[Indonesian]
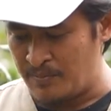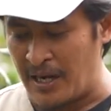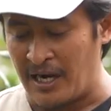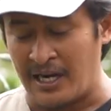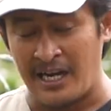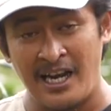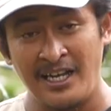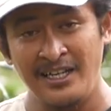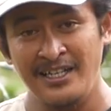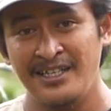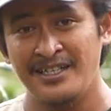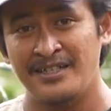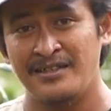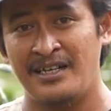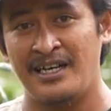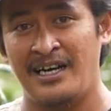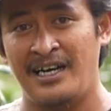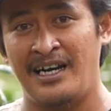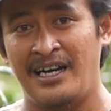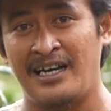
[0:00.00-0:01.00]
bahkan
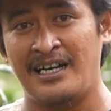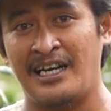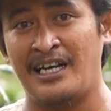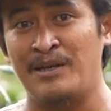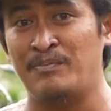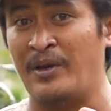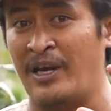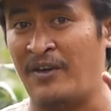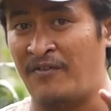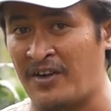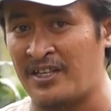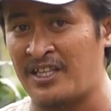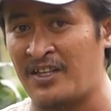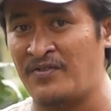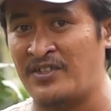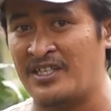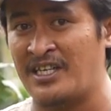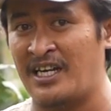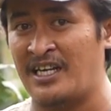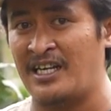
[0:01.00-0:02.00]
eh, akan lebih
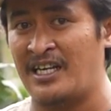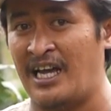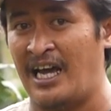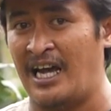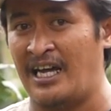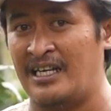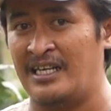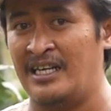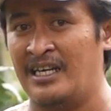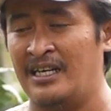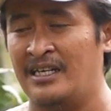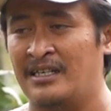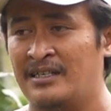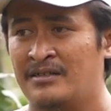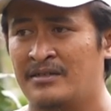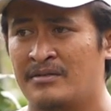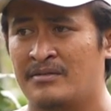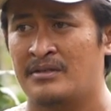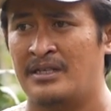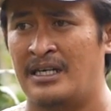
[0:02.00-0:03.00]
efektif jika anda
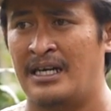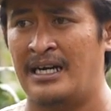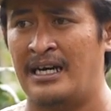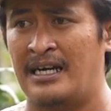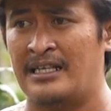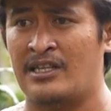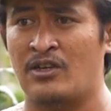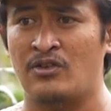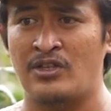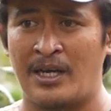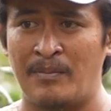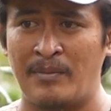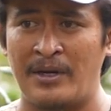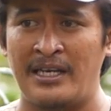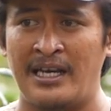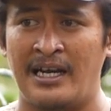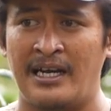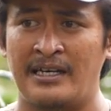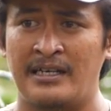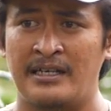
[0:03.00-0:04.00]

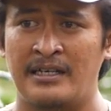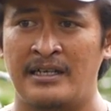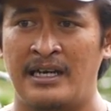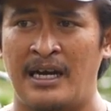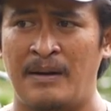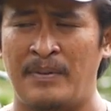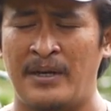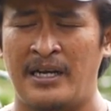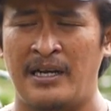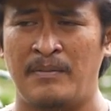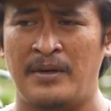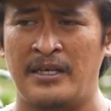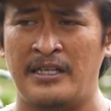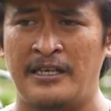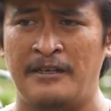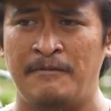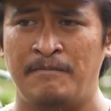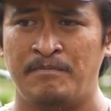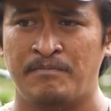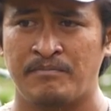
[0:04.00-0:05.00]
terutama yang apa
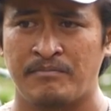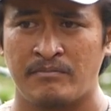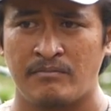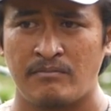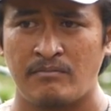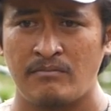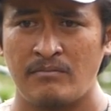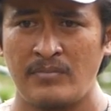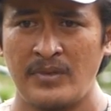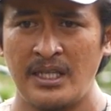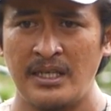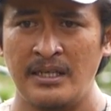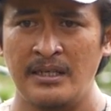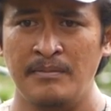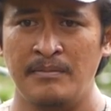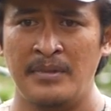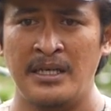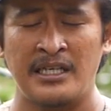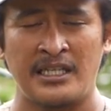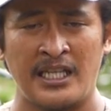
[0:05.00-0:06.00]
namanya
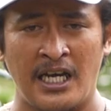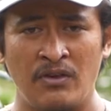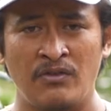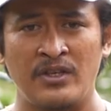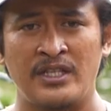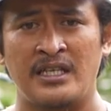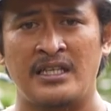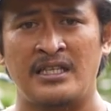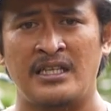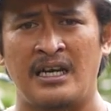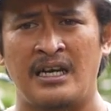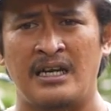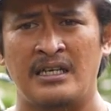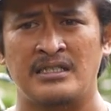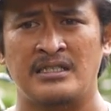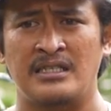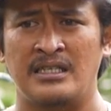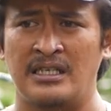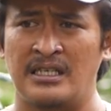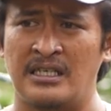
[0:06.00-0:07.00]
mengetahui tentang
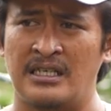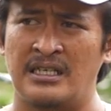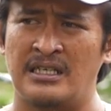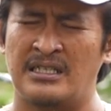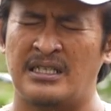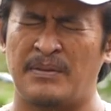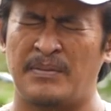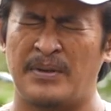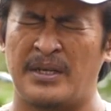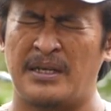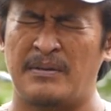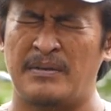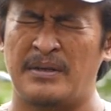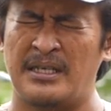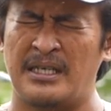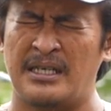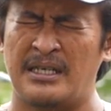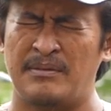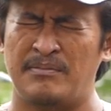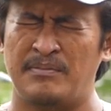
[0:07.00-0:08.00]
jenis apa
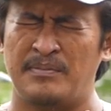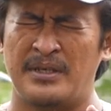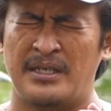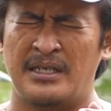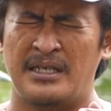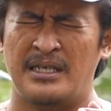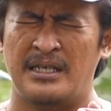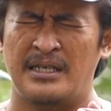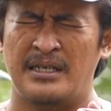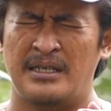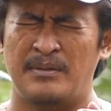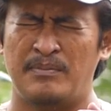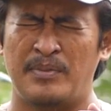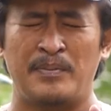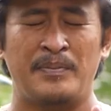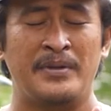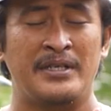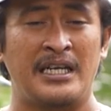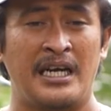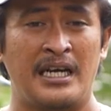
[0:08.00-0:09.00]
namanya pe
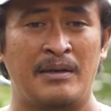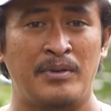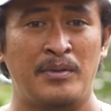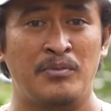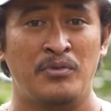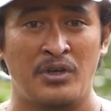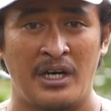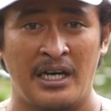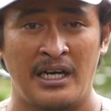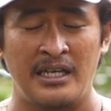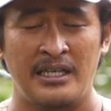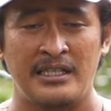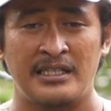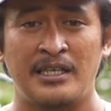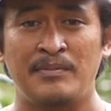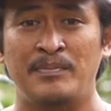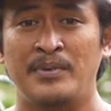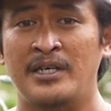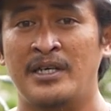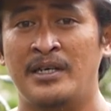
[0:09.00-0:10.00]
perbedaan pembunga
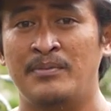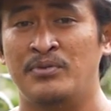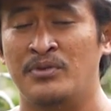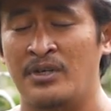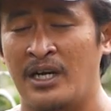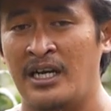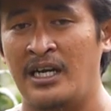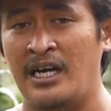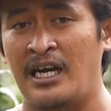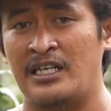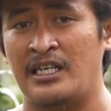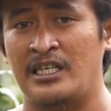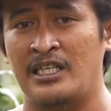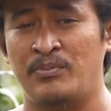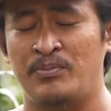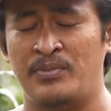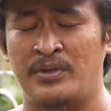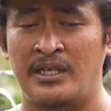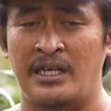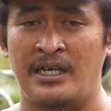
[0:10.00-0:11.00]
tipe bunga ada
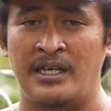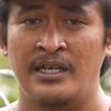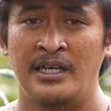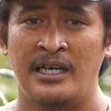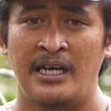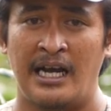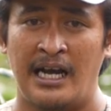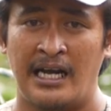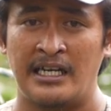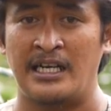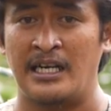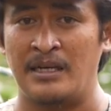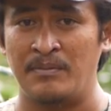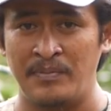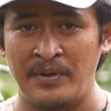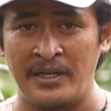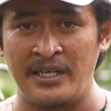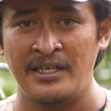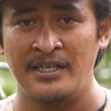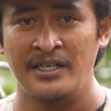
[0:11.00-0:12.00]
tipe A dan
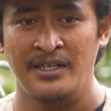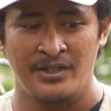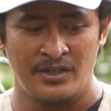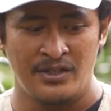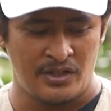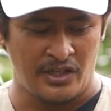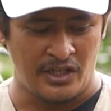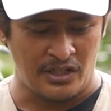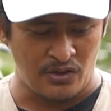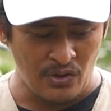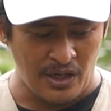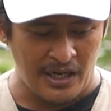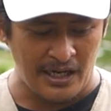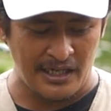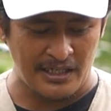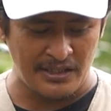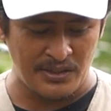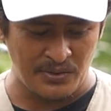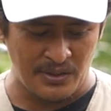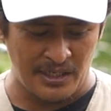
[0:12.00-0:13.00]
B itu
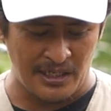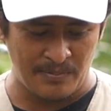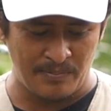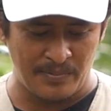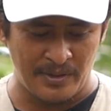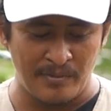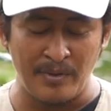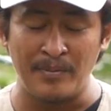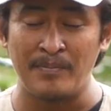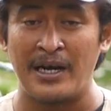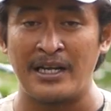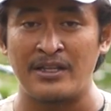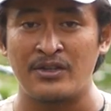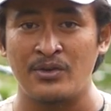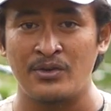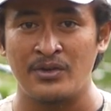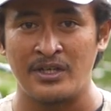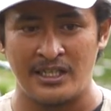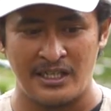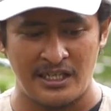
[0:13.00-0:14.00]
akan juga lebih
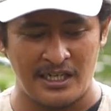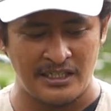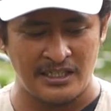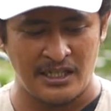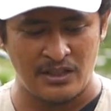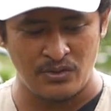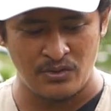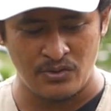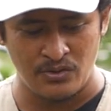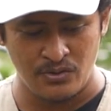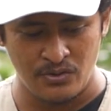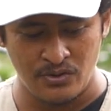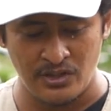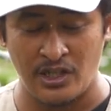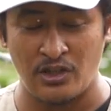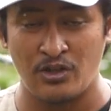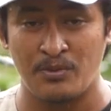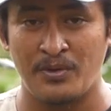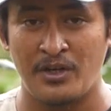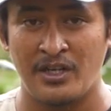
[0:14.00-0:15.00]
membantu ketika satu
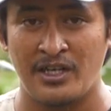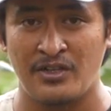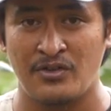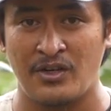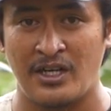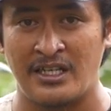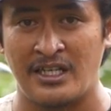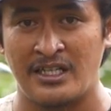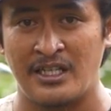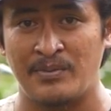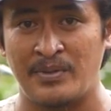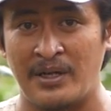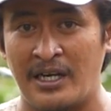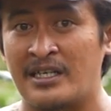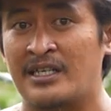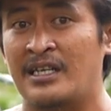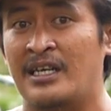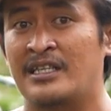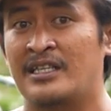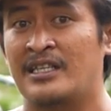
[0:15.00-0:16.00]
satu pohon itu ada tipe
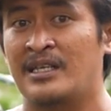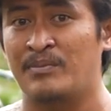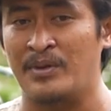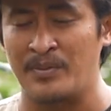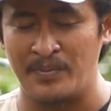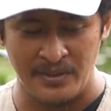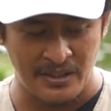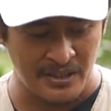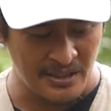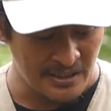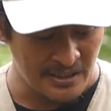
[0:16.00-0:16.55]
A dan tipe B